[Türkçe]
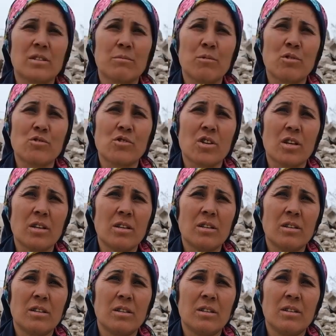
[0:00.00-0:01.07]
dedim önce.
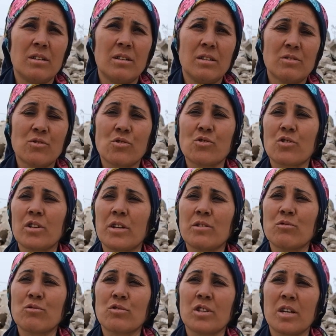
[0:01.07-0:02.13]
Çocukları
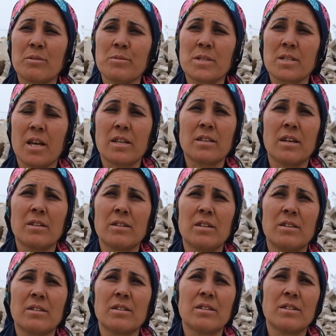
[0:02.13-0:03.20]
kurtar, biz zaten
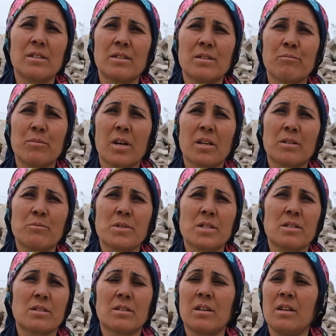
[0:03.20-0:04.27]
gittik dedim. Yani
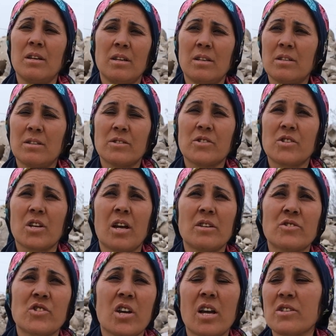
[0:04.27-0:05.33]
biz
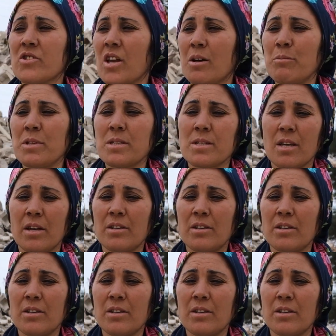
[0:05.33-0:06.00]
çık çıkacağımı hiç